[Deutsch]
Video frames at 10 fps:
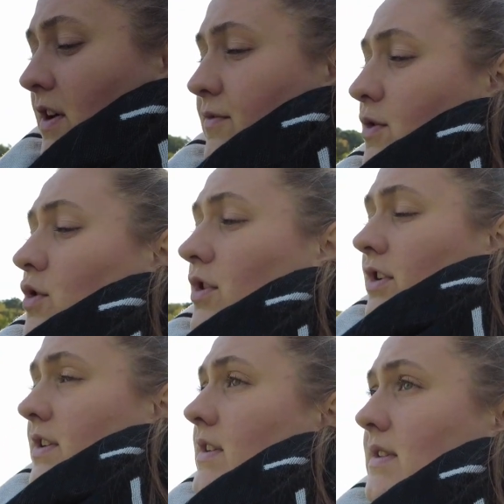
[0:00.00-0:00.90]

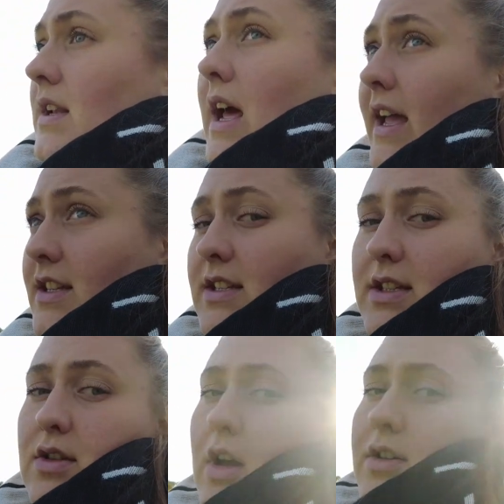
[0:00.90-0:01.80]
verwöhnt. Die sind eigentlich
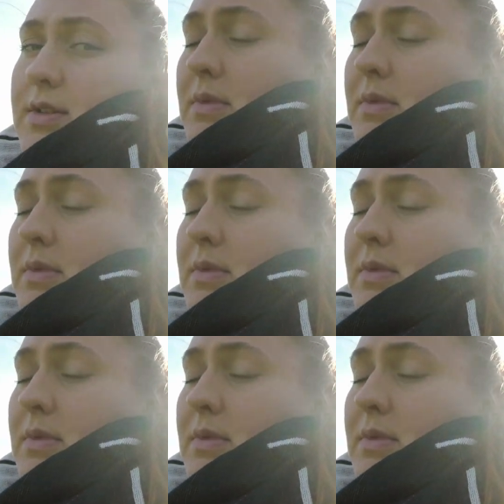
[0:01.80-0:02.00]
nie zu Hause.